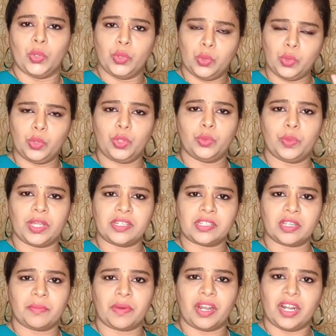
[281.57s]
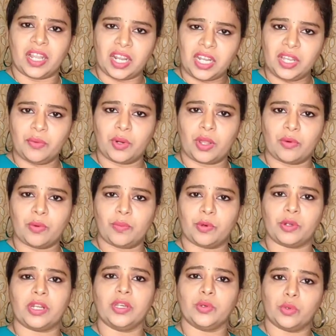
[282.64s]
நூறு வருஷமா நல்ல உணவுப்
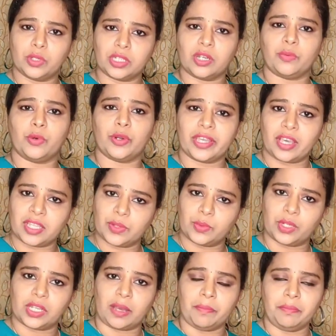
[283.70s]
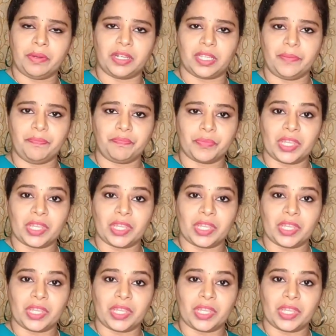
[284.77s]
பொருளை கொடுக்க முடியாத ஒரு கம்பெனி